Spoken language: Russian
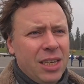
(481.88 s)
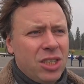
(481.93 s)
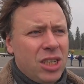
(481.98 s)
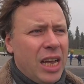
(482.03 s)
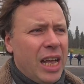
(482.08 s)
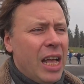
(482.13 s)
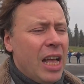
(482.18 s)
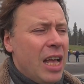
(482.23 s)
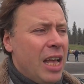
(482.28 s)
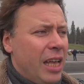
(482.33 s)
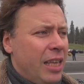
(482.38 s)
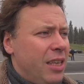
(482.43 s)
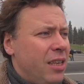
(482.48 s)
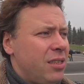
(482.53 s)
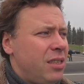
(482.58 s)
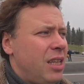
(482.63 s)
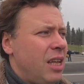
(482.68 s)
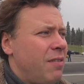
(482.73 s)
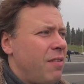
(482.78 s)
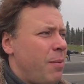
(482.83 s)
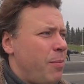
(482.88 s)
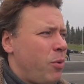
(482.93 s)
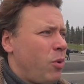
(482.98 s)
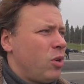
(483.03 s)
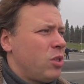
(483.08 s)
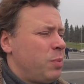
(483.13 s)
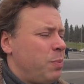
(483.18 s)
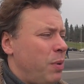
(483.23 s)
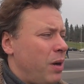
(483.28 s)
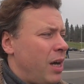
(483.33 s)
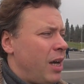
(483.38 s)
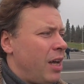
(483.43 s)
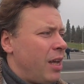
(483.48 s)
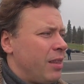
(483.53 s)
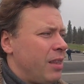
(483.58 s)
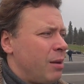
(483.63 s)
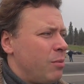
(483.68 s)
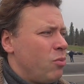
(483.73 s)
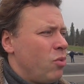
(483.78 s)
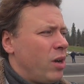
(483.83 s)
же. Единственный вопрос
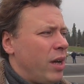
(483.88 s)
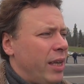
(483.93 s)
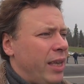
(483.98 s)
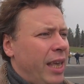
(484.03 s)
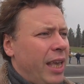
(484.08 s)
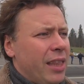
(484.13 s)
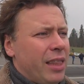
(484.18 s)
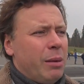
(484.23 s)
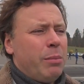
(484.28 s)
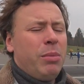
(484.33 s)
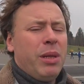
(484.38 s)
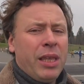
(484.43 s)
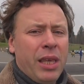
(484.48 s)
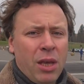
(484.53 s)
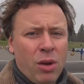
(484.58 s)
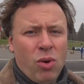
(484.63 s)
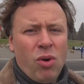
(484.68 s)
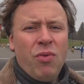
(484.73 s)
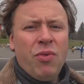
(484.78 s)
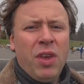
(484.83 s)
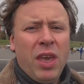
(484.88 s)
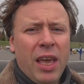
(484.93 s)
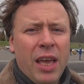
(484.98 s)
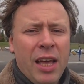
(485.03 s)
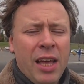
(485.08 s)
по тому, какие там блокировки,